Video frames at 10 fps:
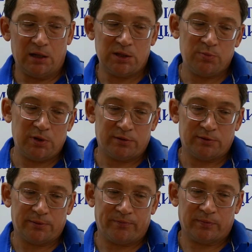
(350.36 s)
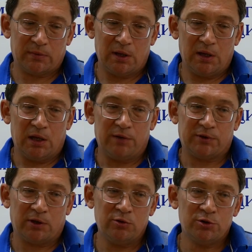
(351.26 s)
Это первое. И
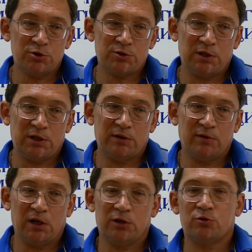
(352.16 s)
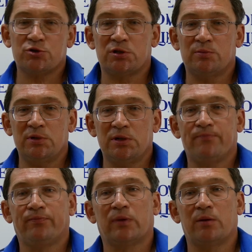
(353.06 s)
второе, то, что они говорят, то, что
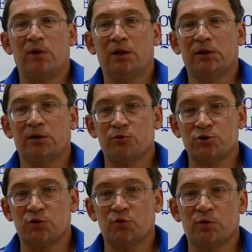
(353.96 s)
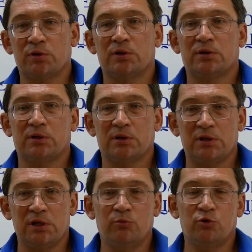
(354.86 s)
мы мало того, что
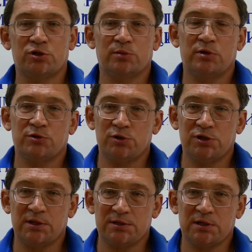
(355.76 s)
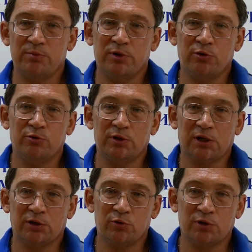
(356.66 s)
а, не можем изучать эмбрионы,
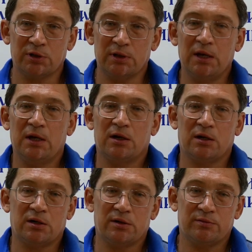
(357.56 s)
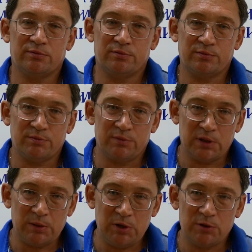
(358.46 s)
которые а,
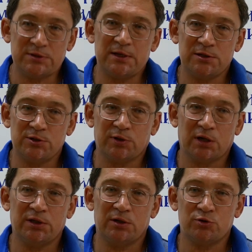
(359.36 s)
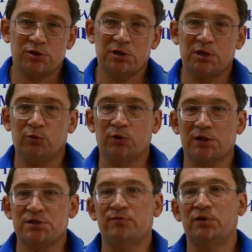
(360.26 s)
имеют стадию, когда уже идут
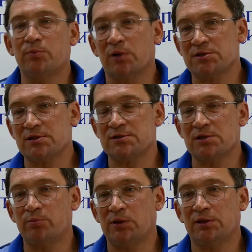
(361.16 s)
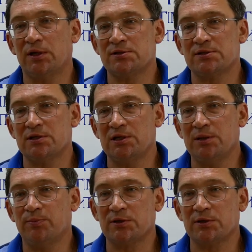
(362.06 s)
активные процессы имплантации и